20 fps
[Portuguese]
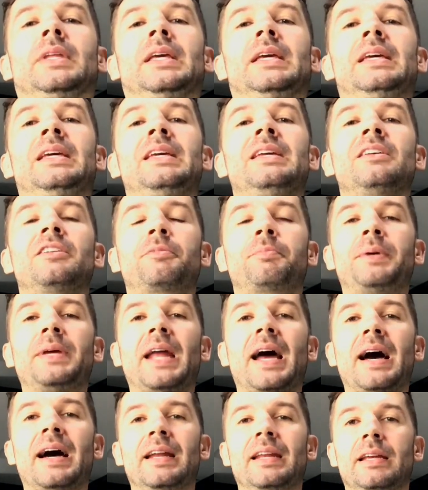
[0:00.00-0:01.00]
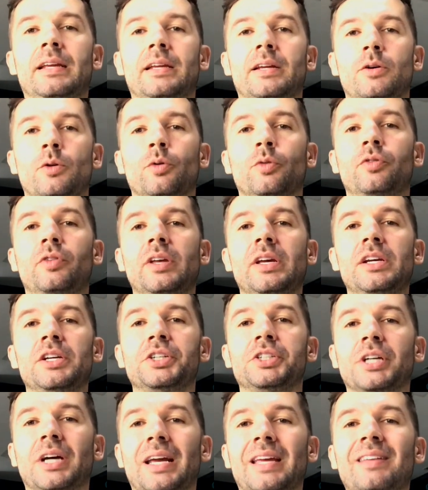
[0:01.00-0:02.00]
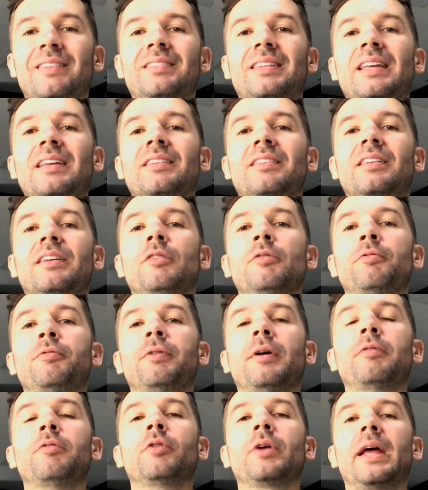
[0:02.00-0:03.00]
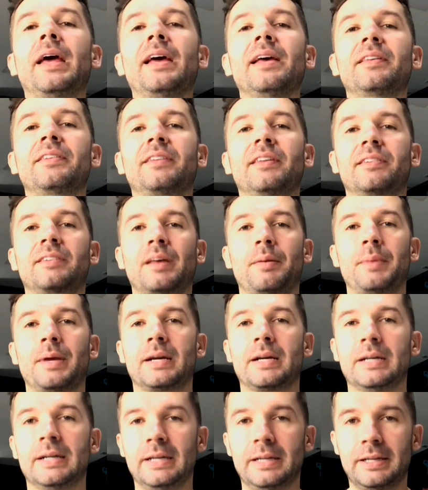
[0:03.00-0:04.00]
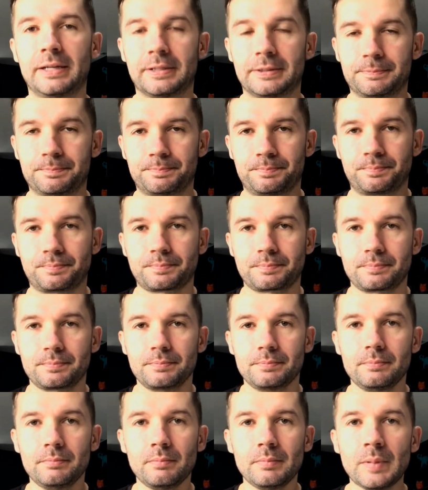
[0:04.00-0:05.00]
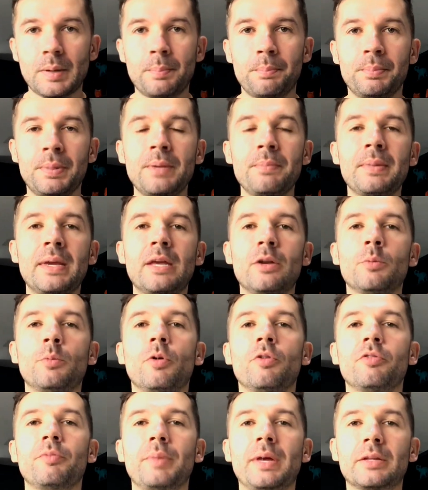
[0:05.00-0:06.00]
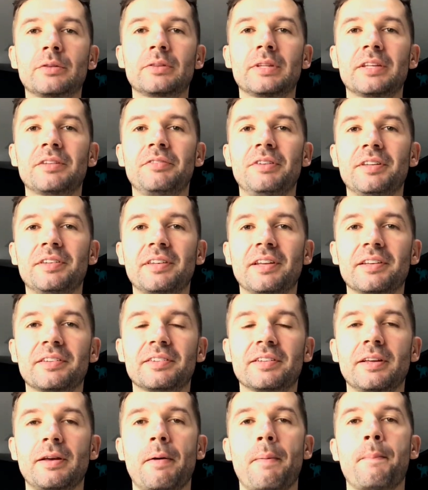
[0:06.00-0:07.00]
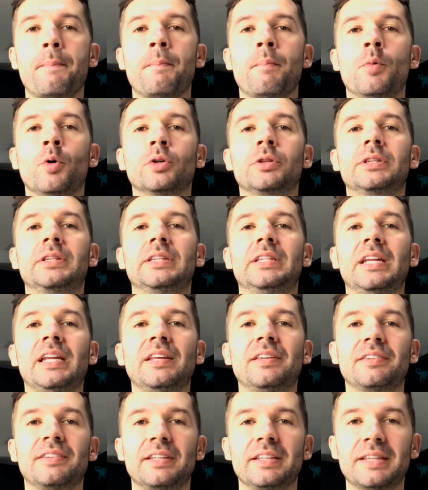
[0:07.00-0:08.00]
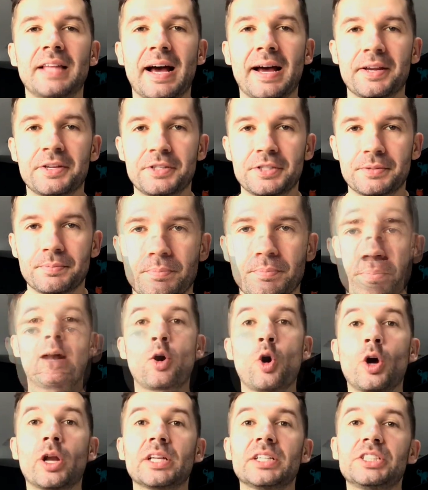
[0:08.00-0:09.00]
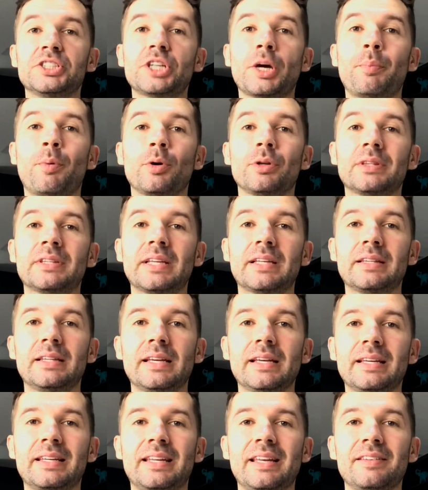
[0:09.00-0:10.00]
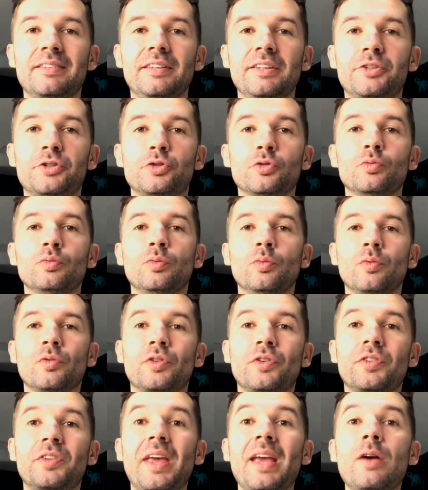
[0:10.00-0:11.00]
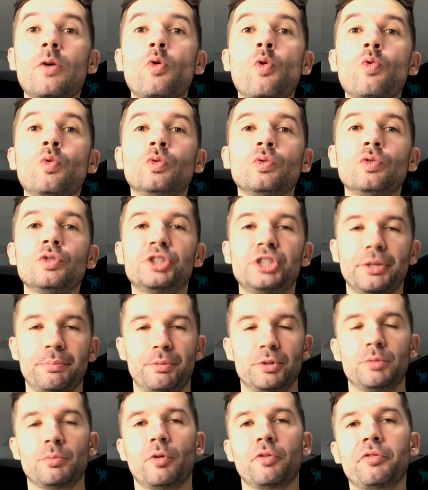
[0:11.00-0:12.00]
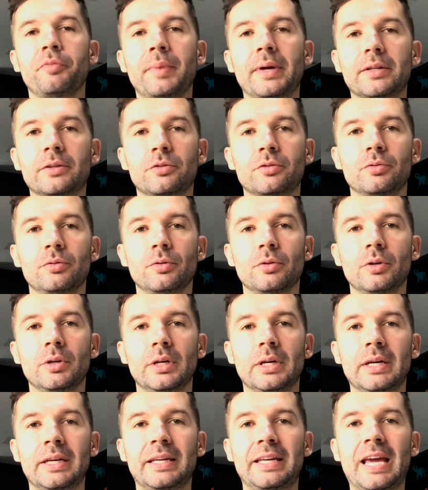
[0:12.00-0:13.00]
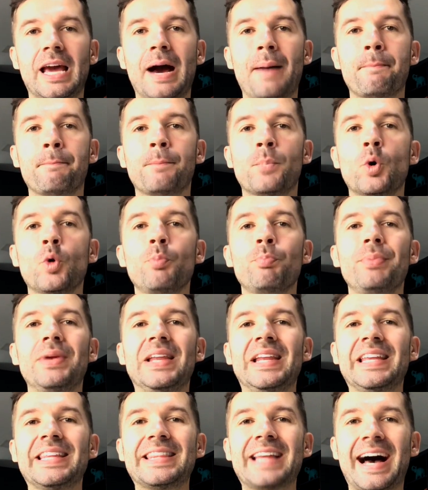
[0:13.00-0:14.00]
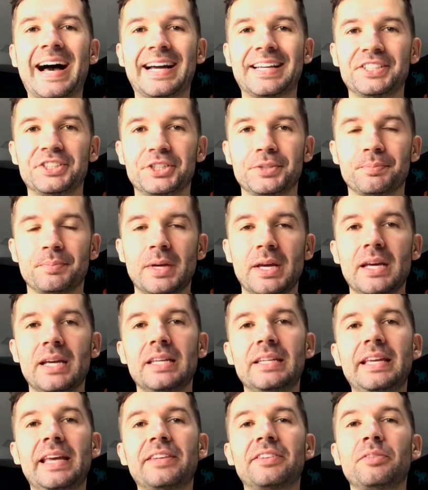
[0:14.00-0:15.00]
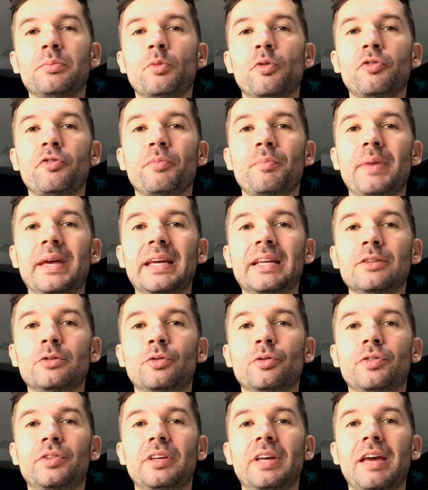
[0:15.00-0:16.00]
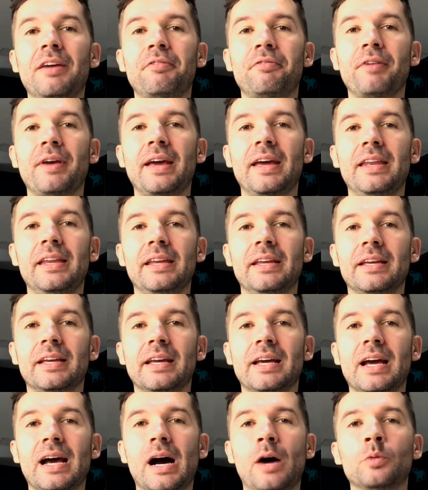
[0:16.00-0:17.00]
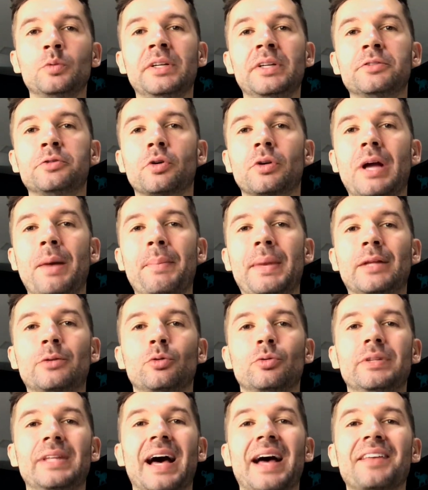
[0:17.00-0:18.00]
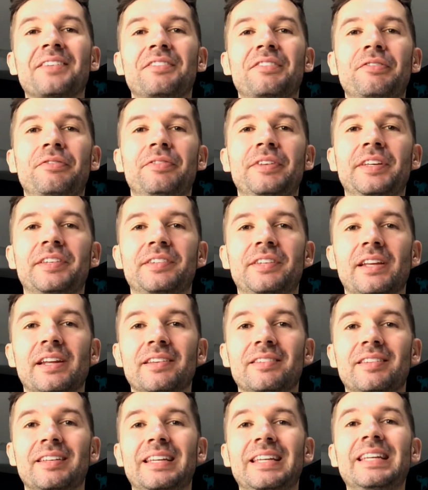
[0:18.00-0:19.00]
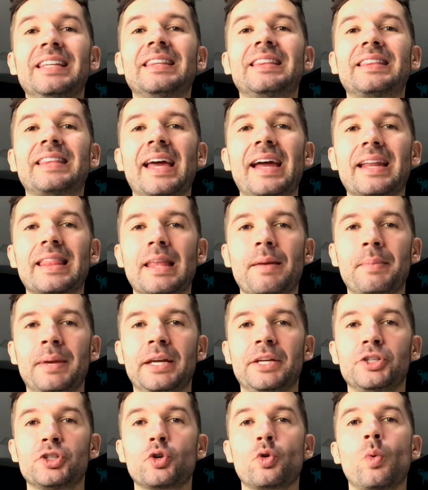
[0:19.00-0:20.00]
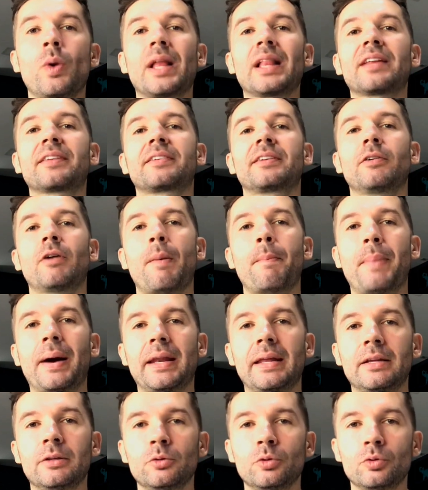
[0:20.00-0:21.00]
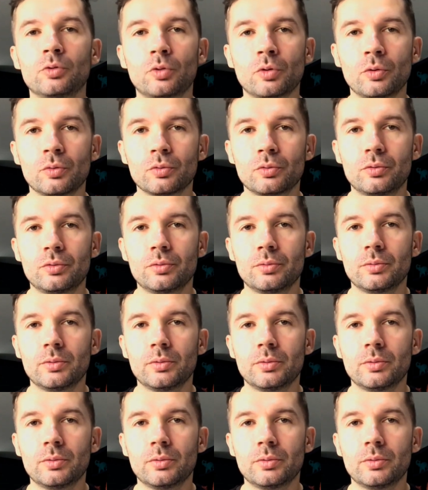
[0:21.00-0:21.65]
e inspirarem, ou seja, a extensão favorece essa mecânica. Primeiro movimento das vísceras, motricidade. agora a gente já pode entender que existe um segundo tipo de movimento, que é a mobilidade. E esse movimento se refere ao deslocamento das vísceras internamente com relação ao aparelho do tronco.